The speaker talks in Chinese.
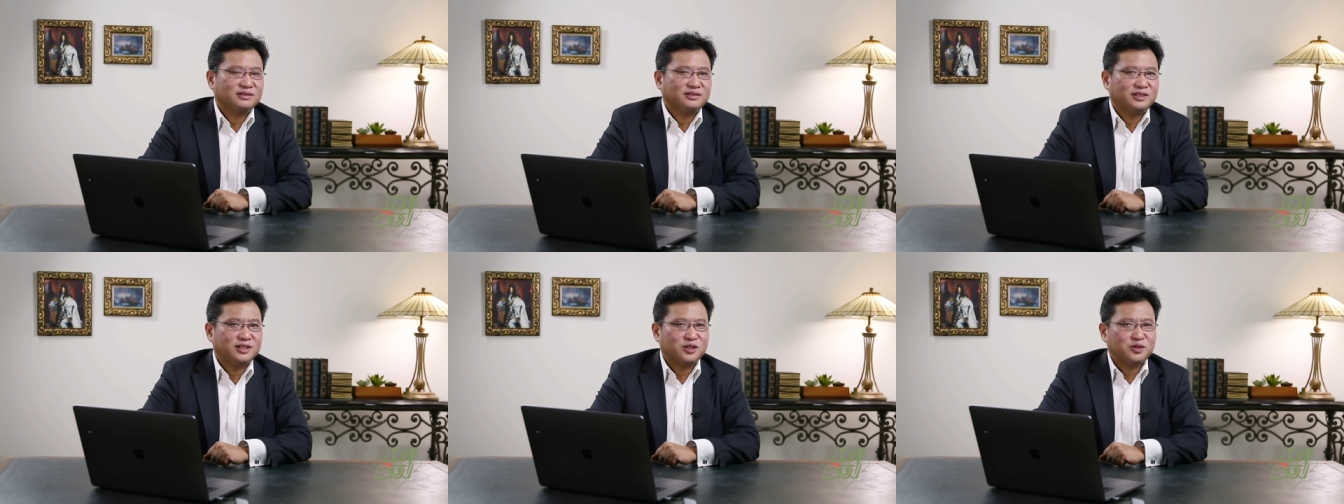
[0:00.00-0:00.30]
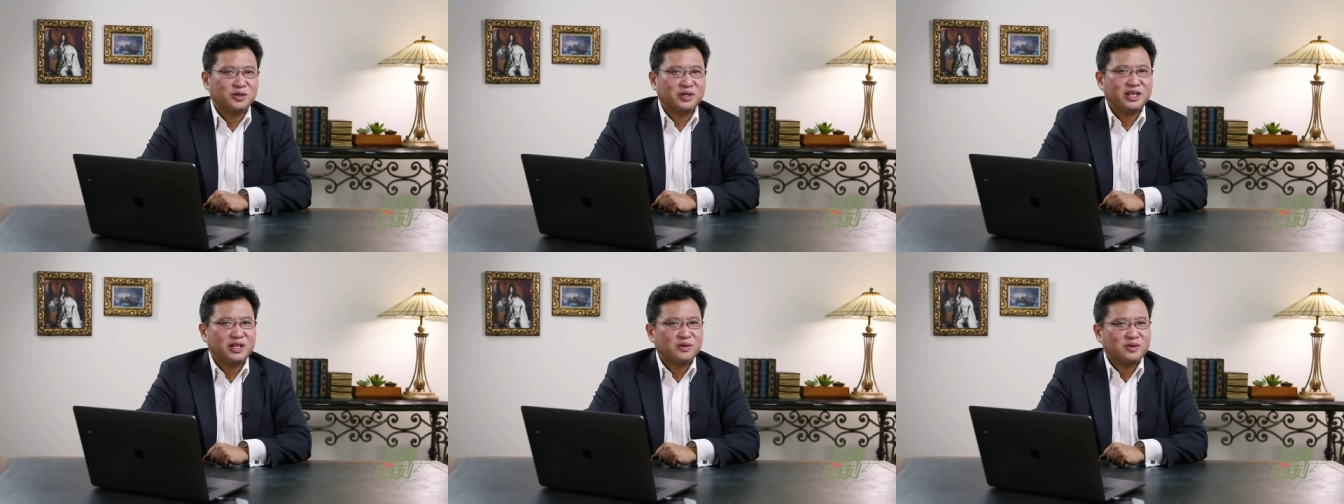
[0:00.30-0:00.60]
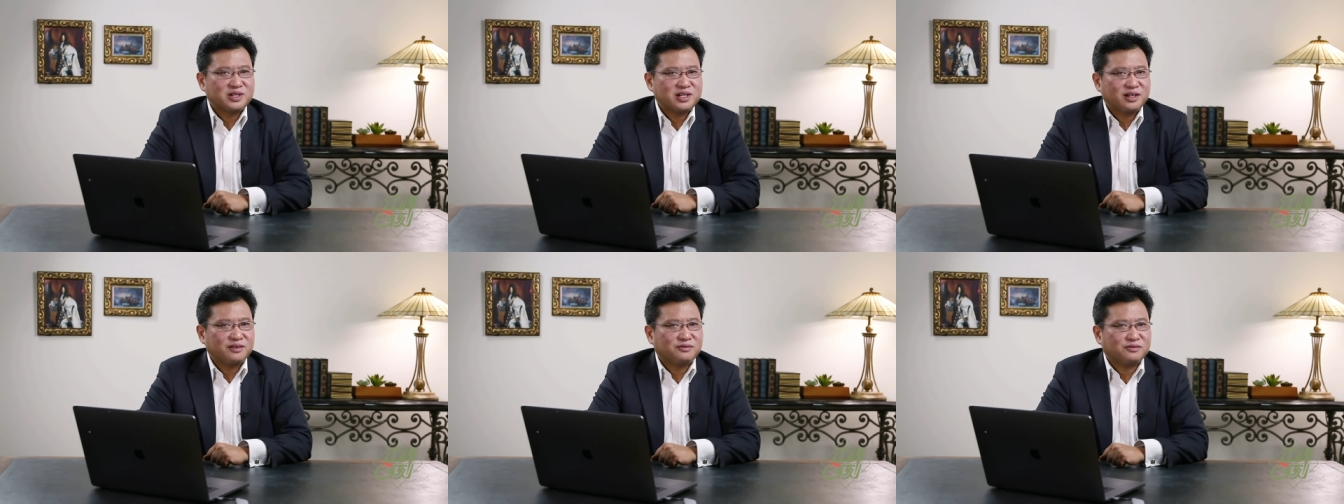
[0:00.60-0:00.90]
你说英
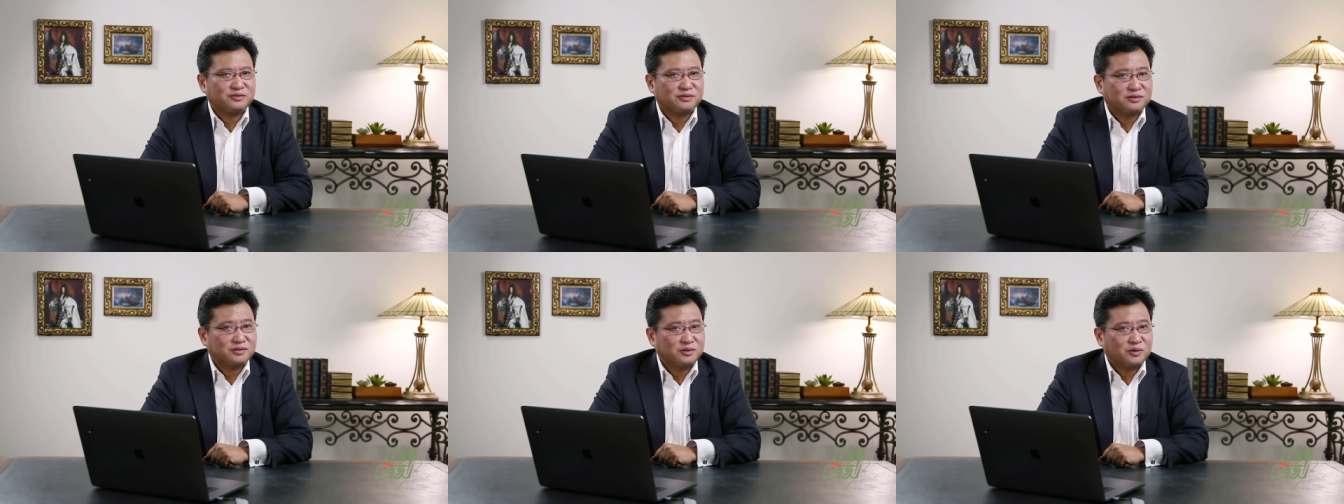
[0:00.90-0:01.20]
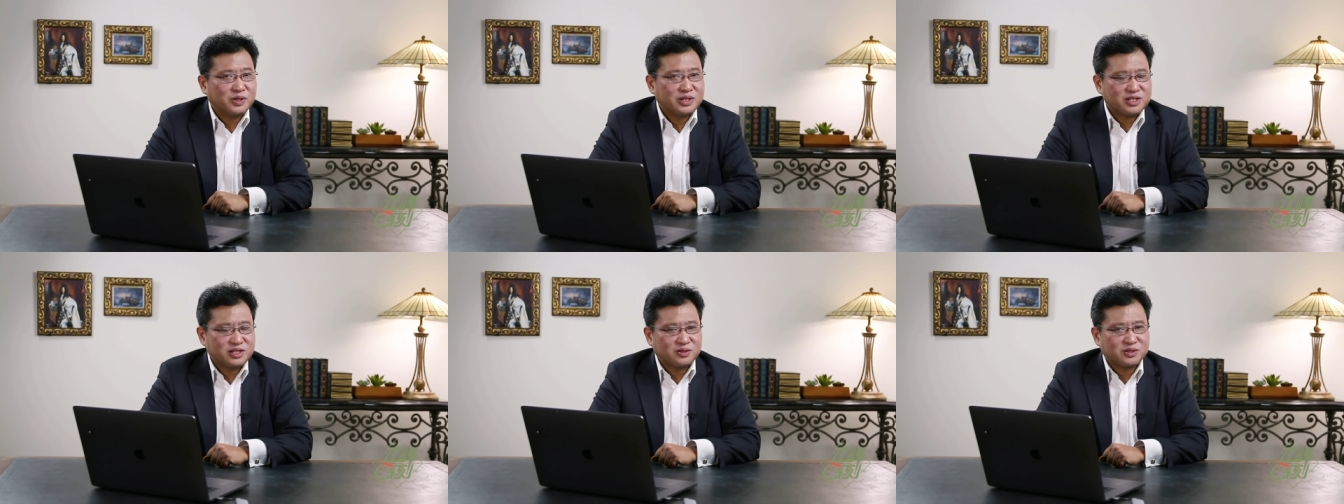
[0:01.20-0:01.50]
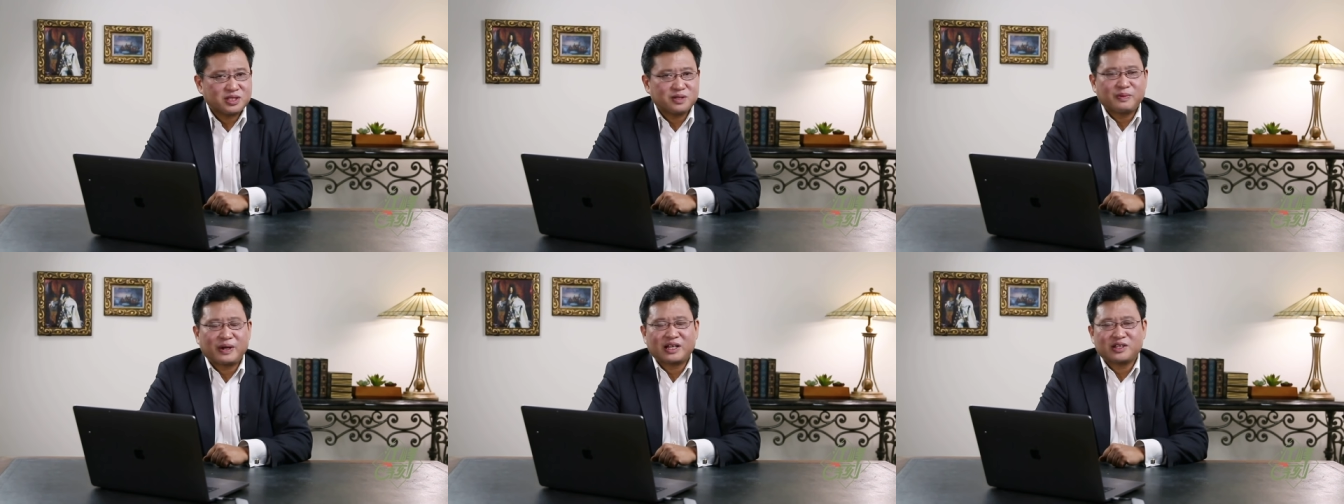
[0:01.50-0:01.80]
国政府会就
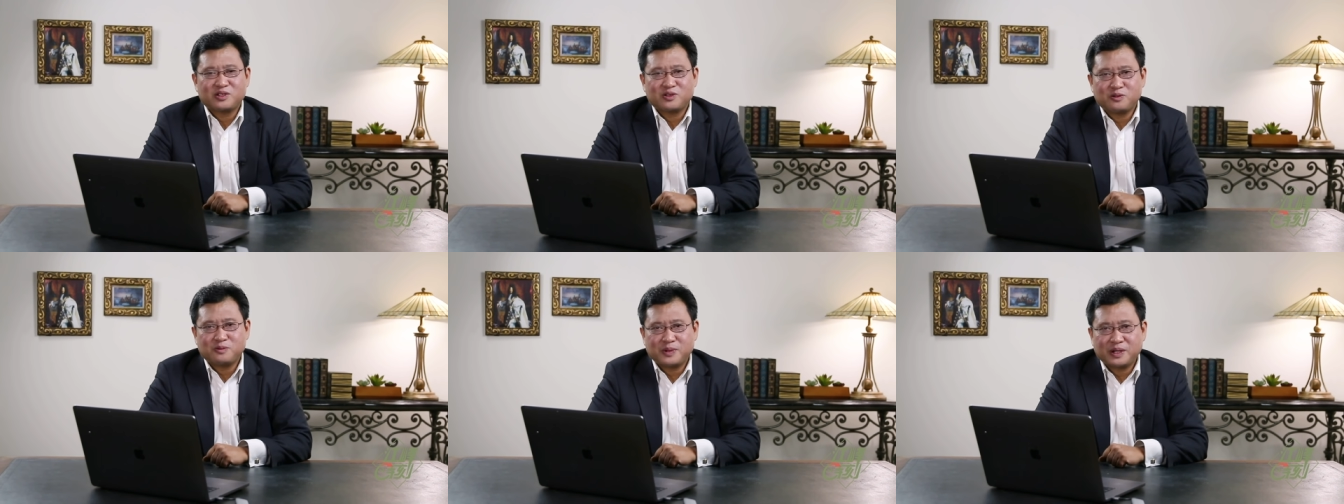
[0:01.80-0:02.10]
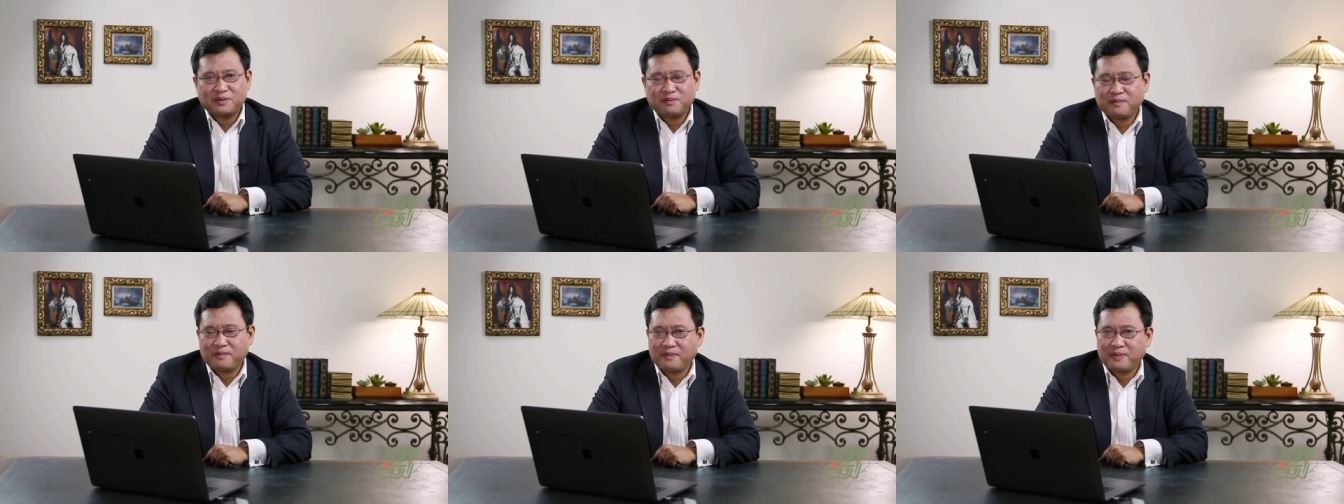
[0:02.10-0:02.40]
此罢休吗？